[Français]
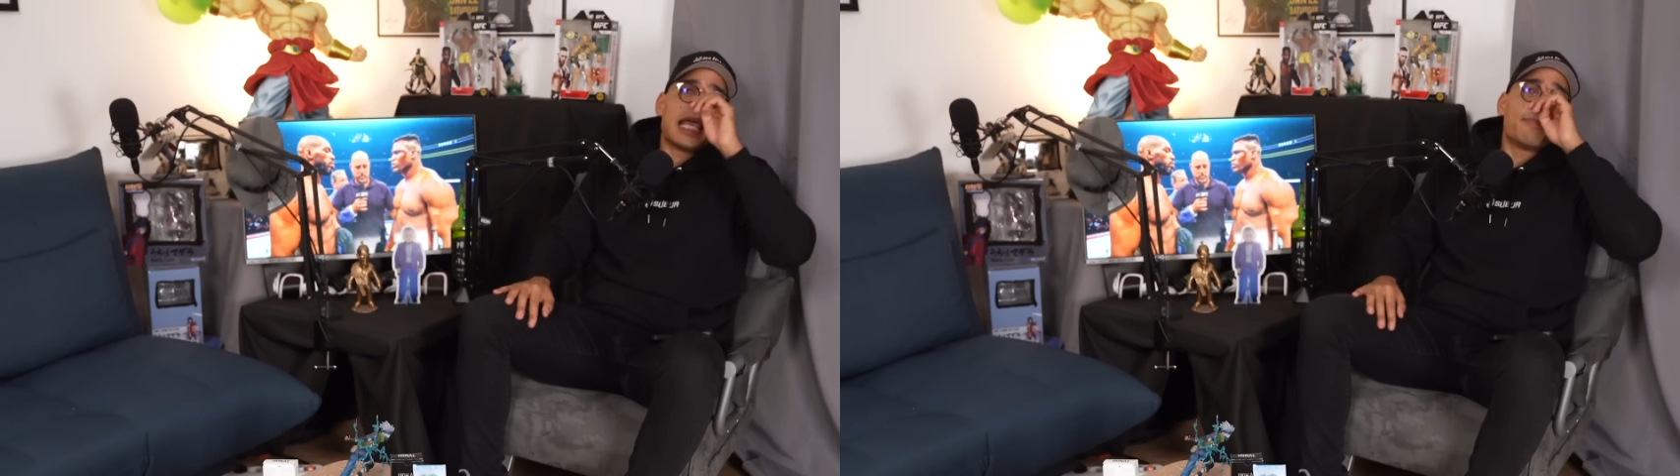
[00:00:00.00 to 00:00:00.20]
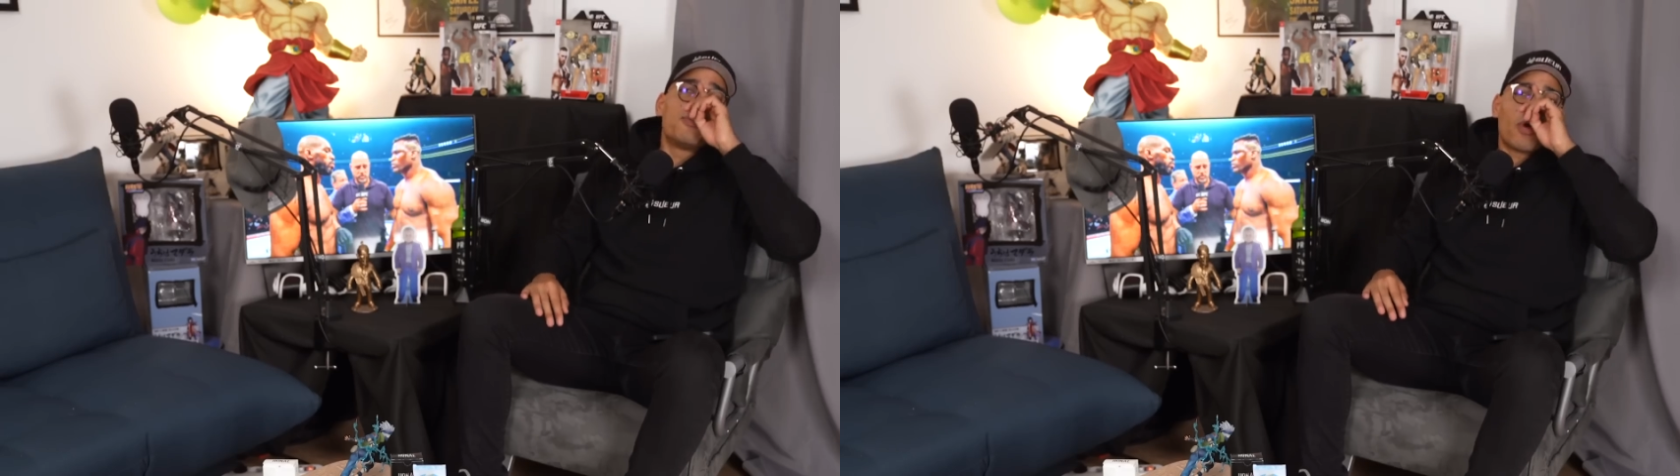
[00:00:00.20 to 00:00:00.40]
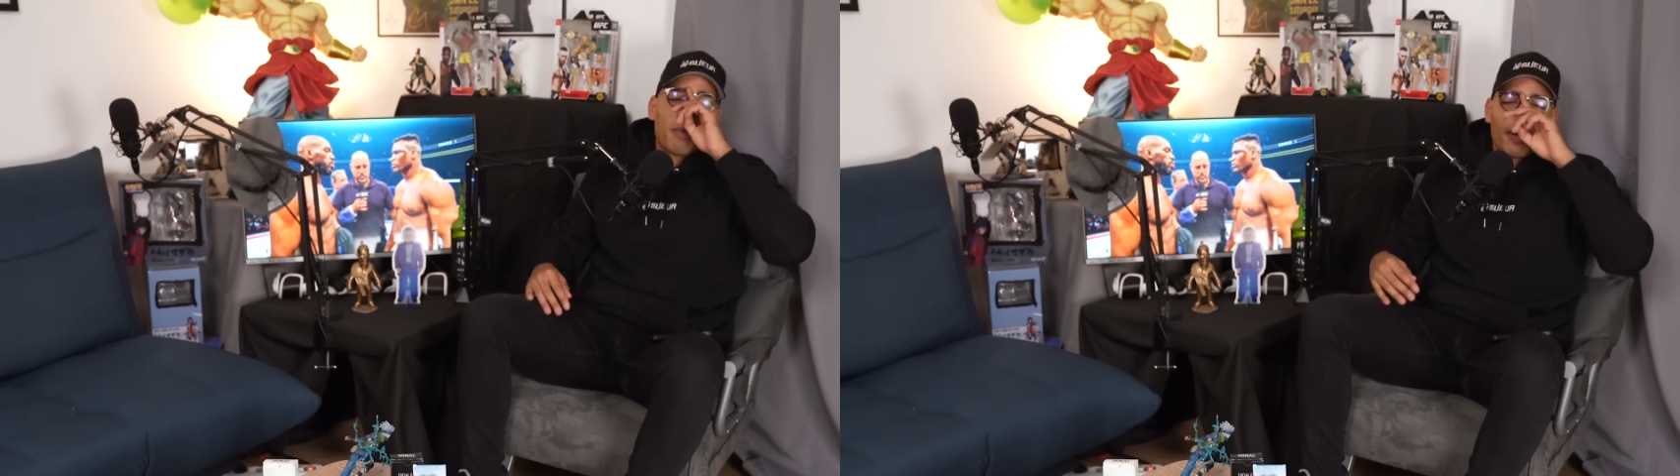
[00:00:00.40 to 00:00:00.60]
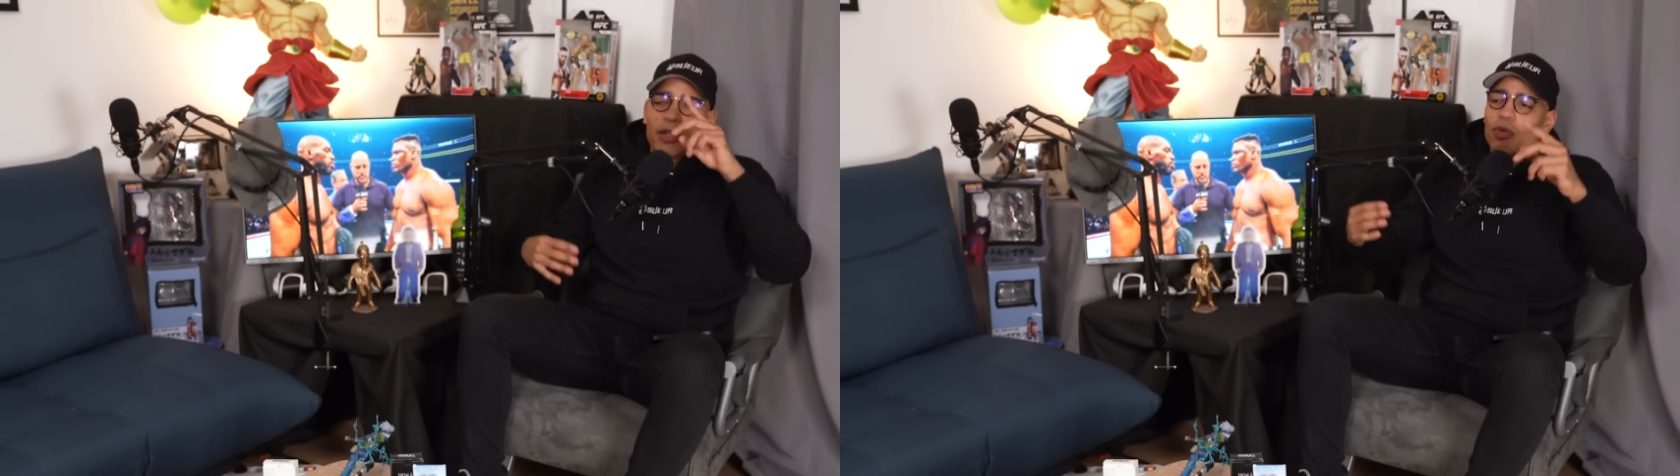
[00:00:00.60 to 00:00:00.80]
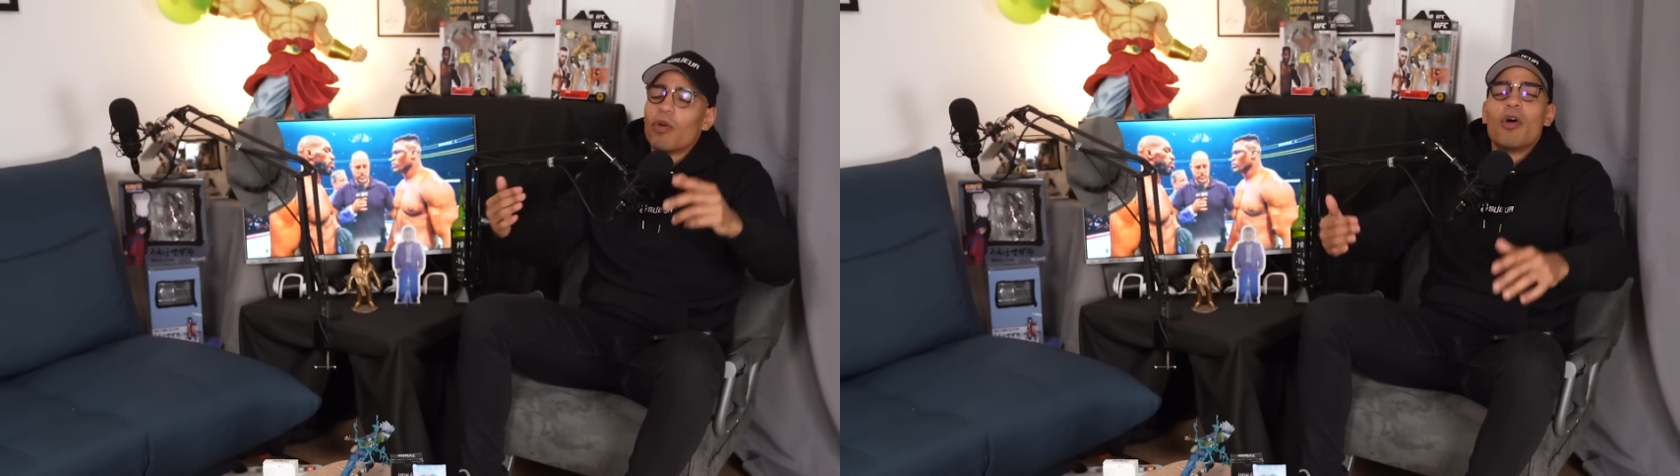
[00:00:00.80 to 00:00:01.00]
et puis il n'y aurait
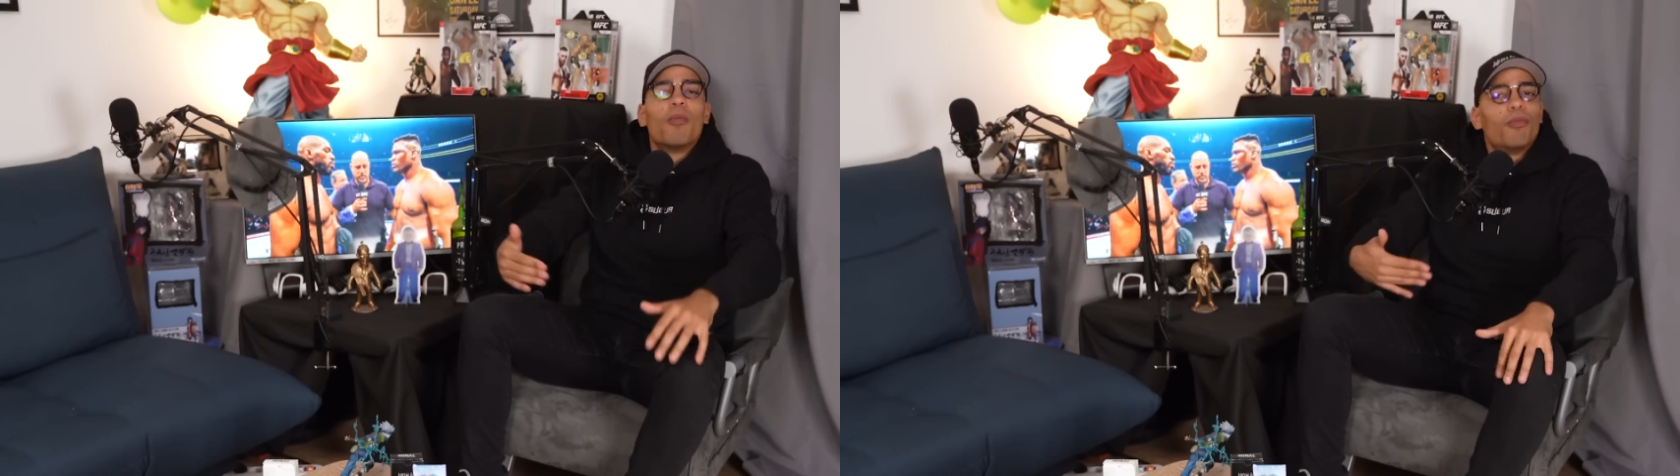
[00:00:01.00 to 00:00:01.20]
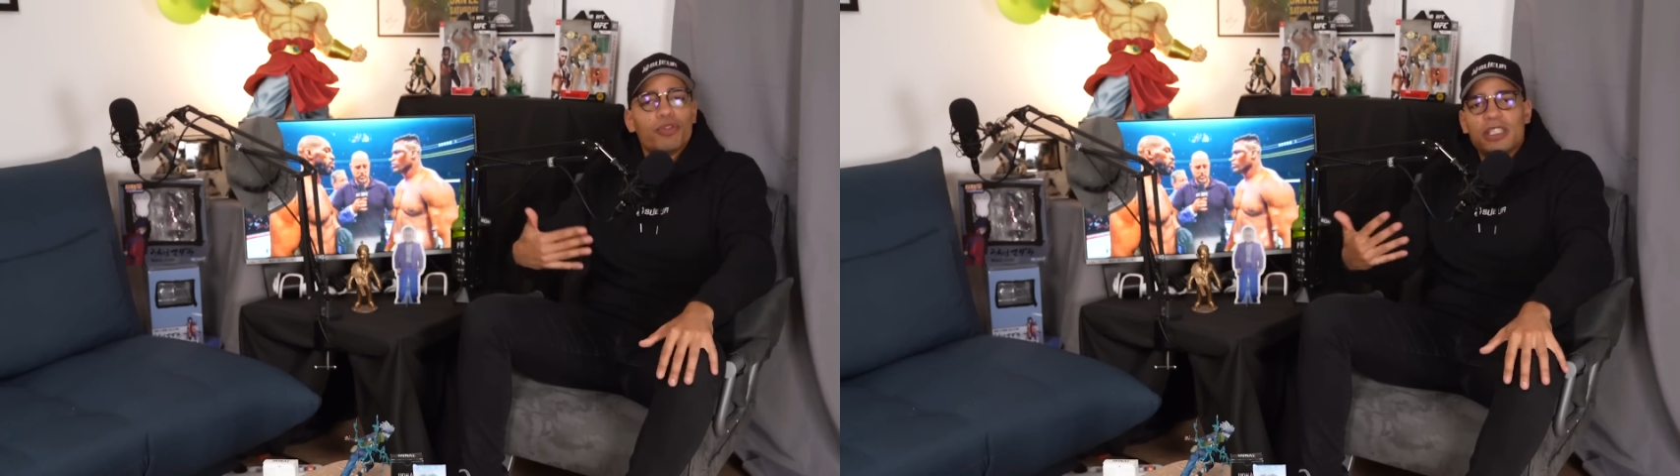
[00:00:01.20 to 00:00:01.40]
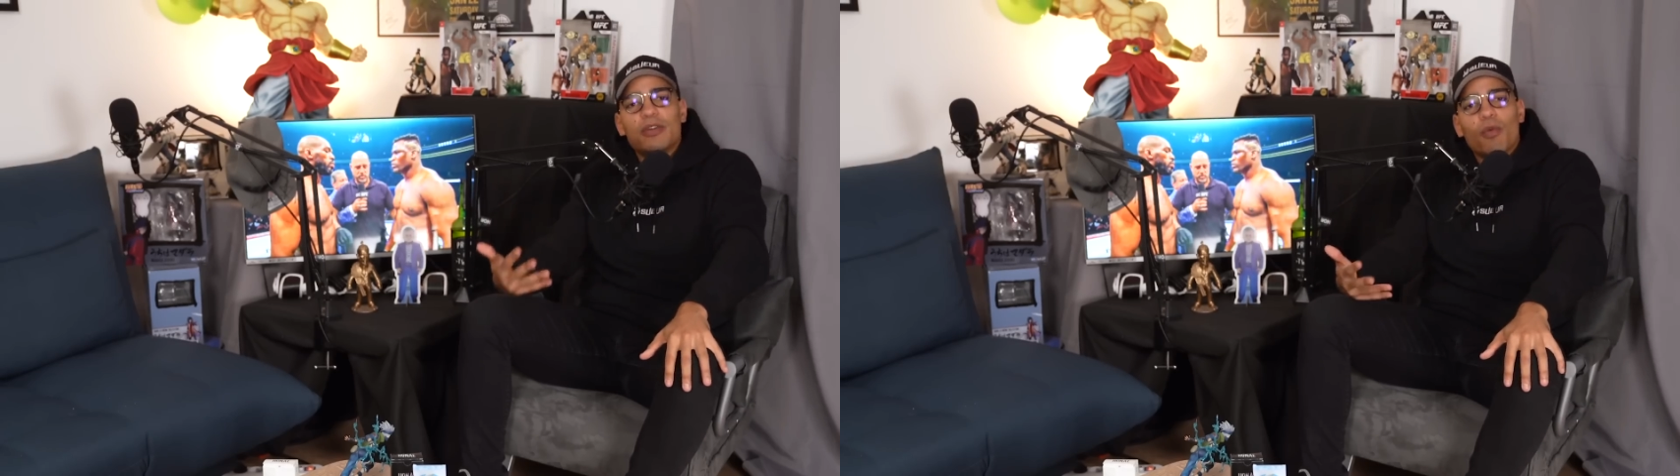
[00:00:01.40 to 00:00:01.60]
pas de petit